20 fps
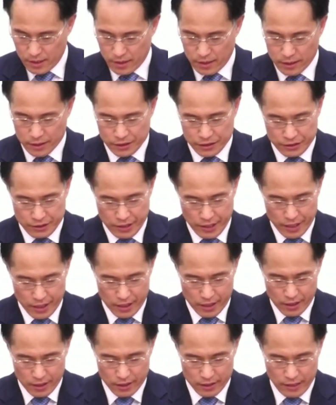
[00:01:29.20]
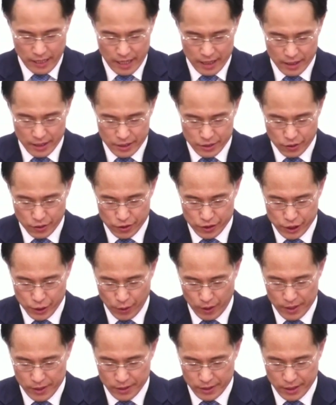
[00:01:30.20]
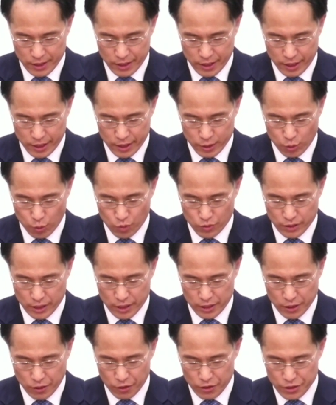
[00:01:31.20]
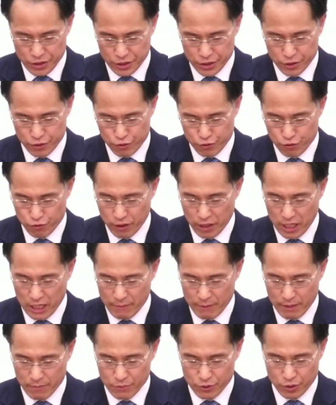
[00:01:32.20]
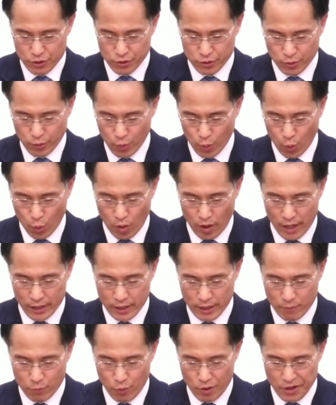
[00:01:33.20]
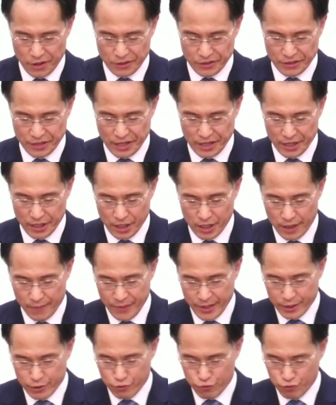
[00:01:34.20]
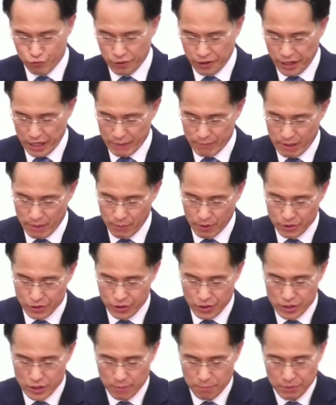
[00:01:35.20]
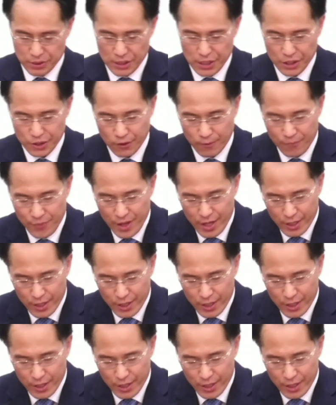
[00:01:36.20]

그들의 날이 선시원할 때에 동산을 거니시는 주 하나님의 음성을 듣고 아담과 그의 아내가 주 하나님의 면전에서 피하여